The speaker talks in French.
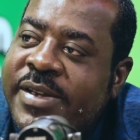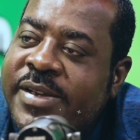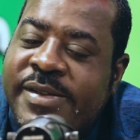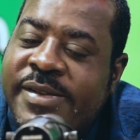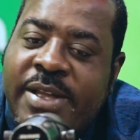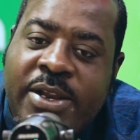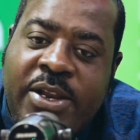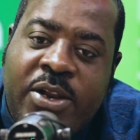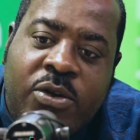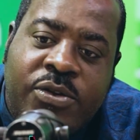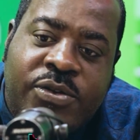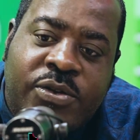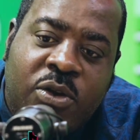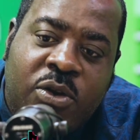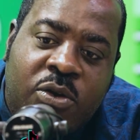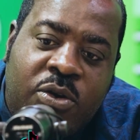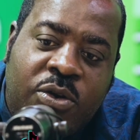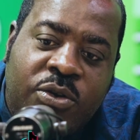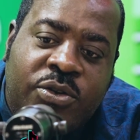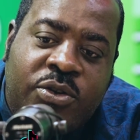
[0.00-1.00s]
C'est-à-dire, lorsque le
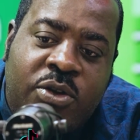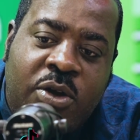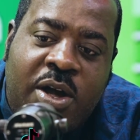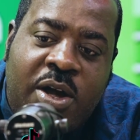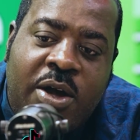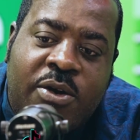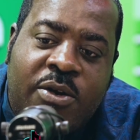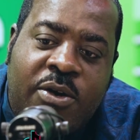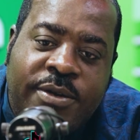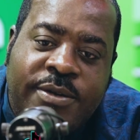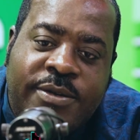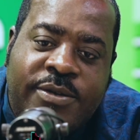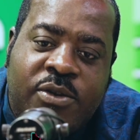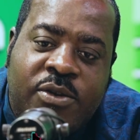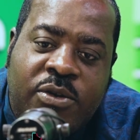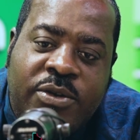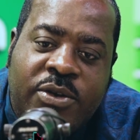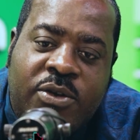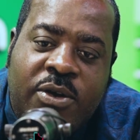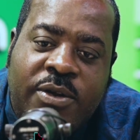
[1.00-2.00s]
compteur raconte
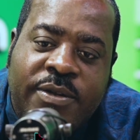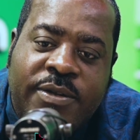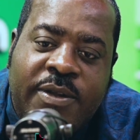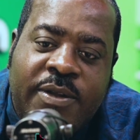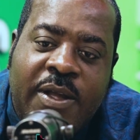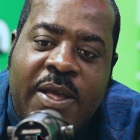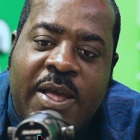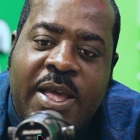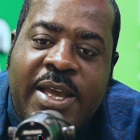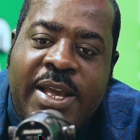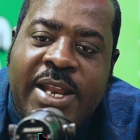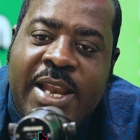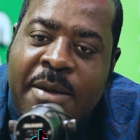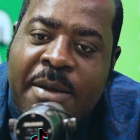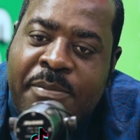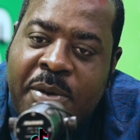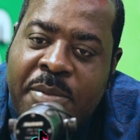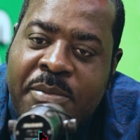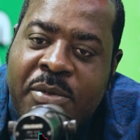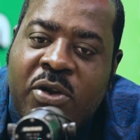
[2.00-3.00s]
son compte, il a un
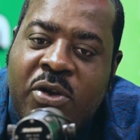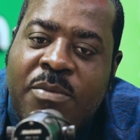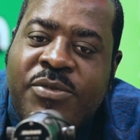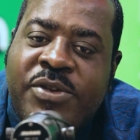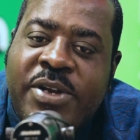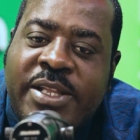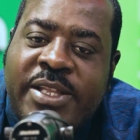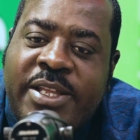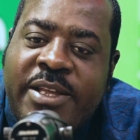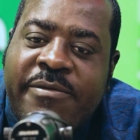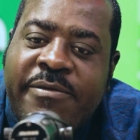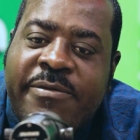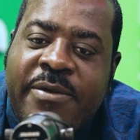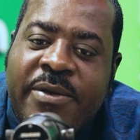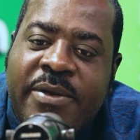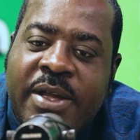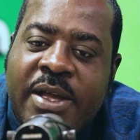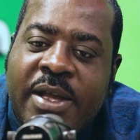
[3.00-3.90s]
premier objectif,